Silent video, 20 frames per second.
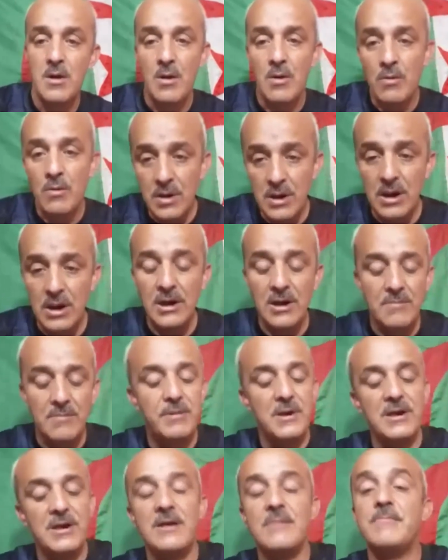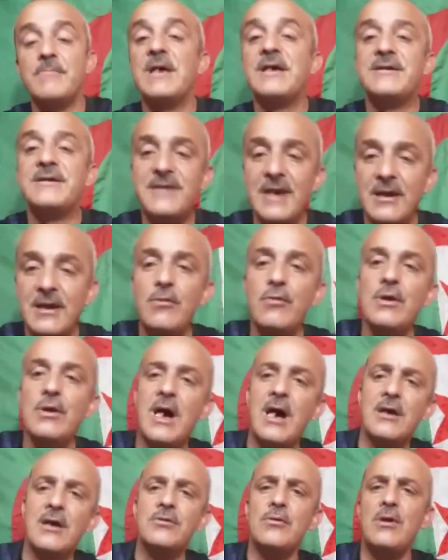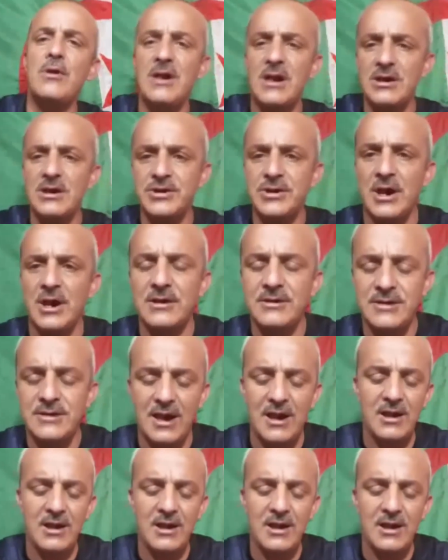وين قال لك بل مازالوا يهضروا على جاك تاع